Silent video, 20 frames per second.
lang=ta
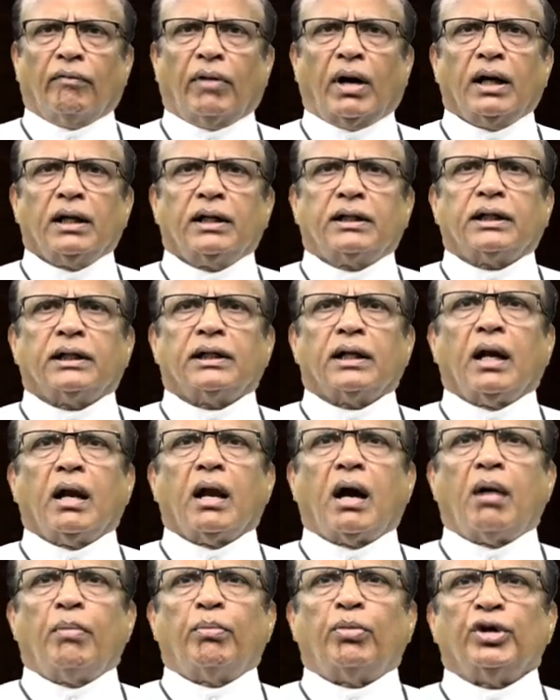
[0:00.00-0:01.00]

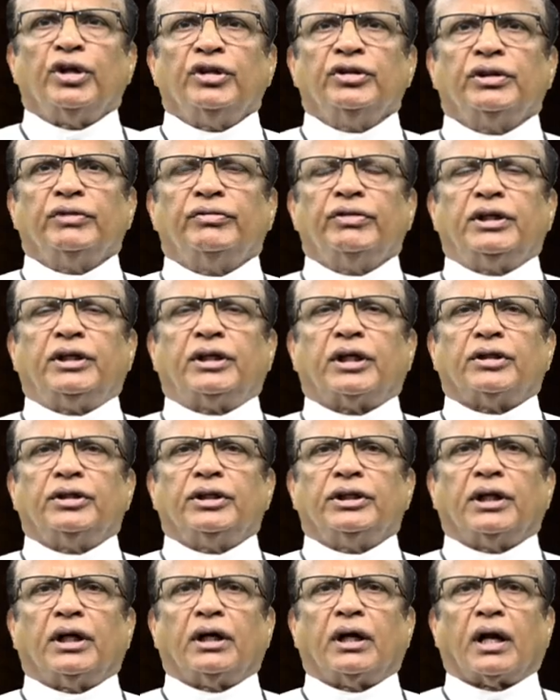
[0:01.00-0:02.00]
வாழ்க்கையெல்லாம் முடிந்துவிட்டது
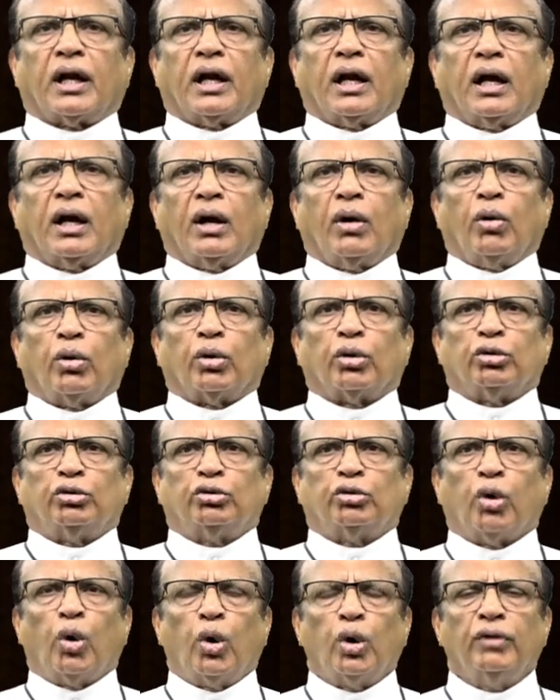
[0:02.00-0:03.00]
என்ற ஒரு
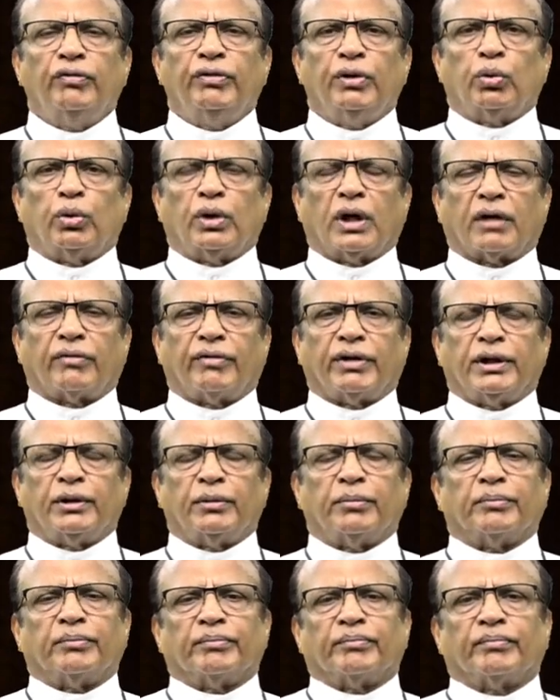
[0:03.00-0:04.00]
தோல்வி
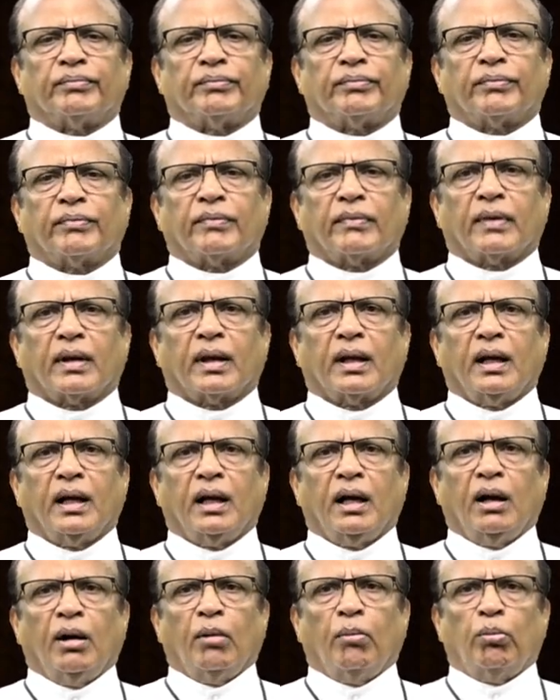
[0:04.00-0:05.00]
உணர்வையும்
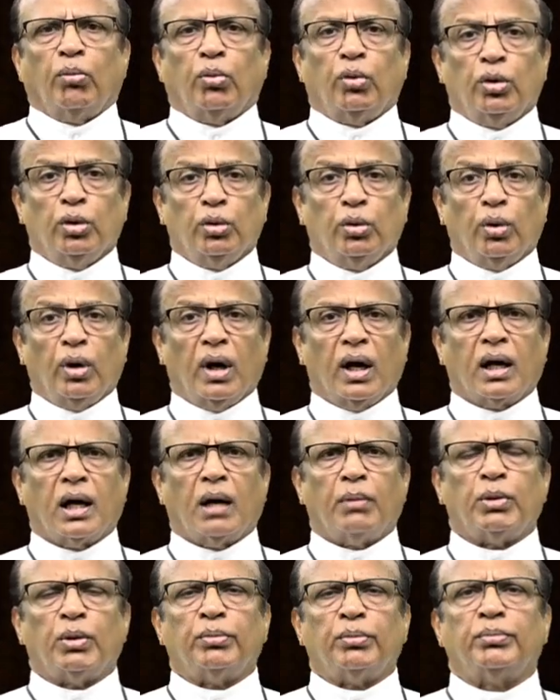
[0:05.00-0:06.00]
முழு
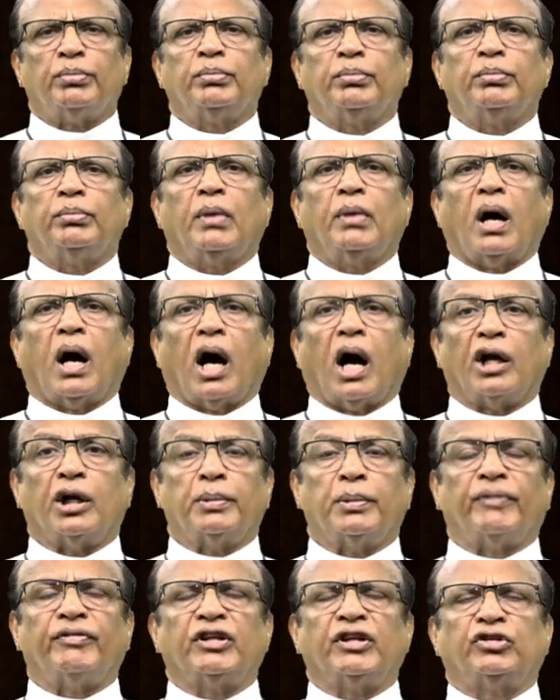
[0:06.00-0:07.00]
உலகமும்
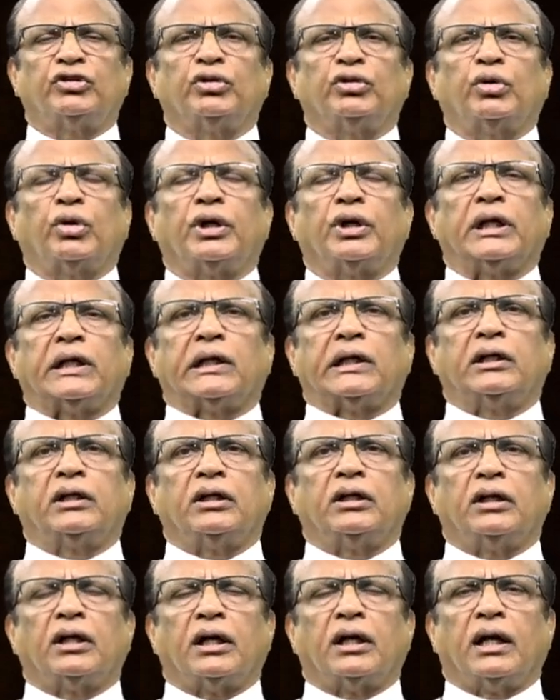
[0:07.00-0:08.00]
அனுபவித்துக்
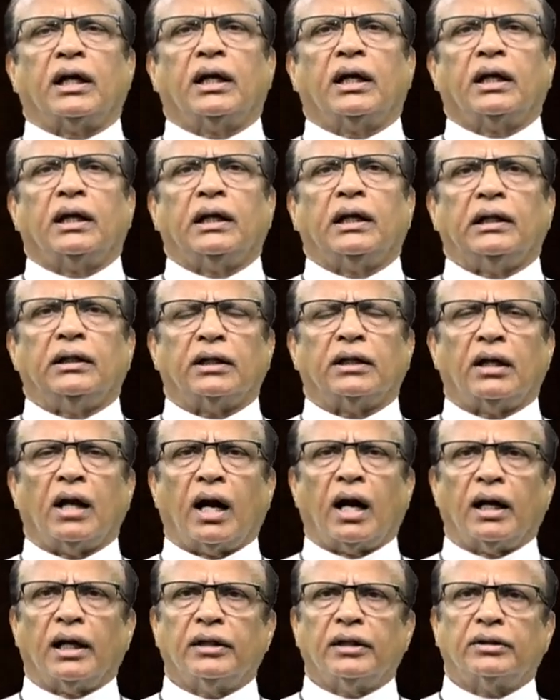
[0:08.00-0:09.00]
கொண்டிருக்கின்ற இந்த
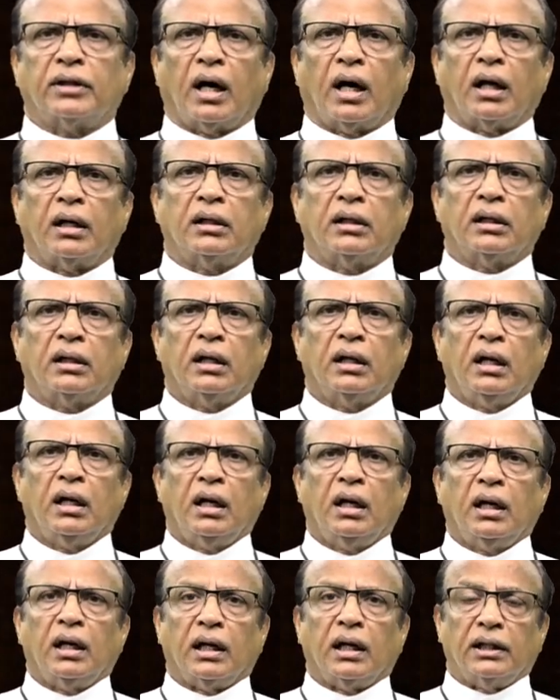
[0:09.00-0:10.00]
நாளை தான்
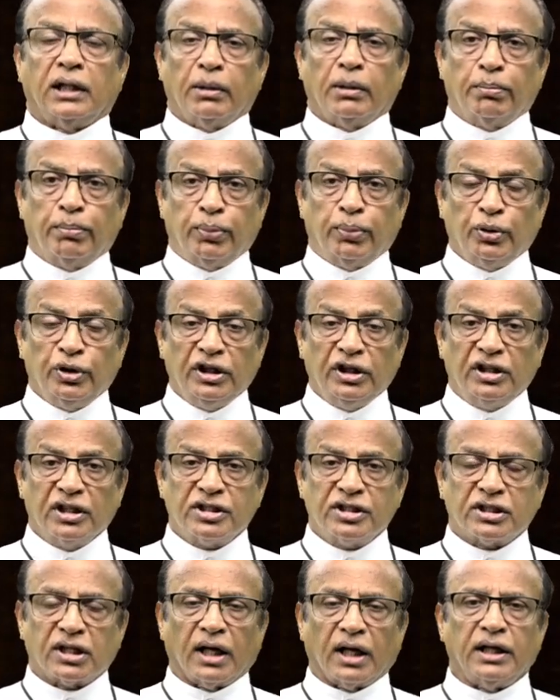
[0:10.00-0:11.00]
இதை புனித
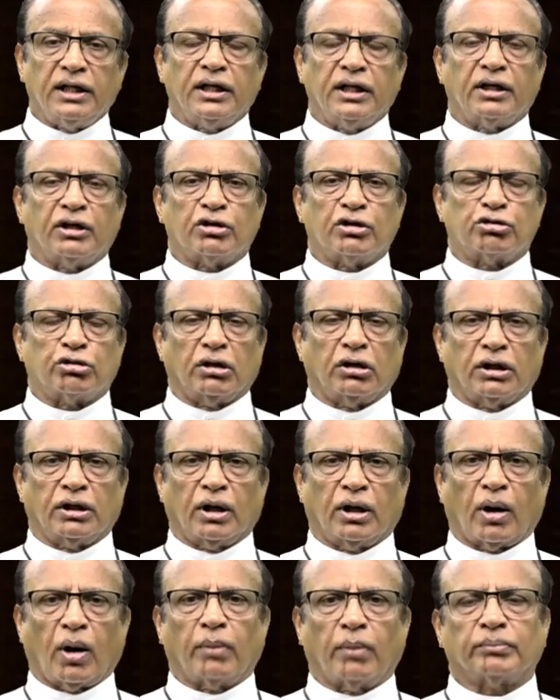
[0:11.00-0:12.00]
சனி என்று
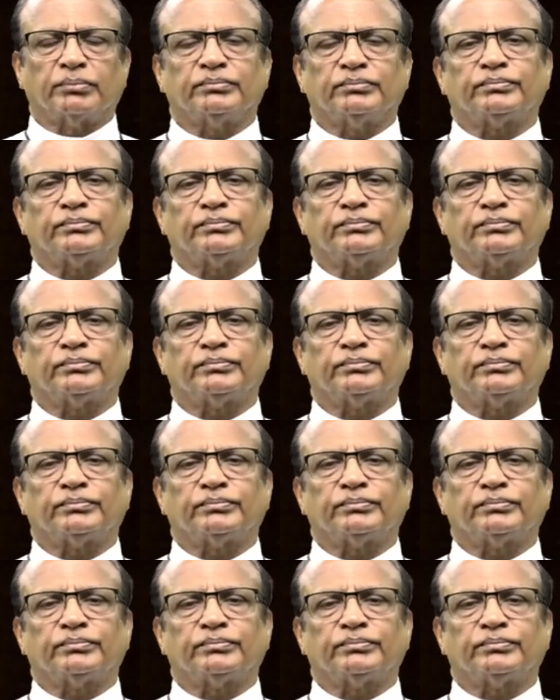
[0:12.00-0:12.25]
சொல்லுகின்றோம்